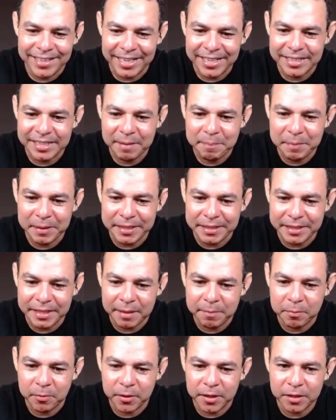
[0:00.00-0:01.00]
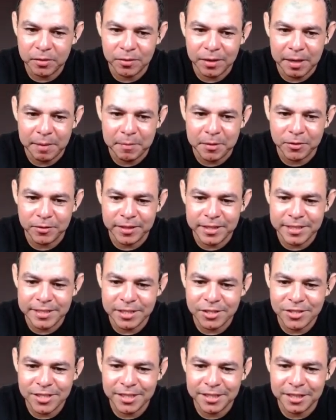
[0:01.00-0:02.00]
Será que dá pra entrar por aí num caminho
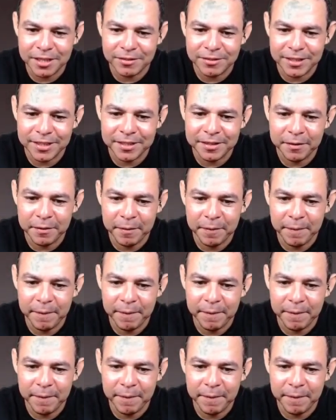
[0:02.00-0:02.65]
desse? Acho que não, né?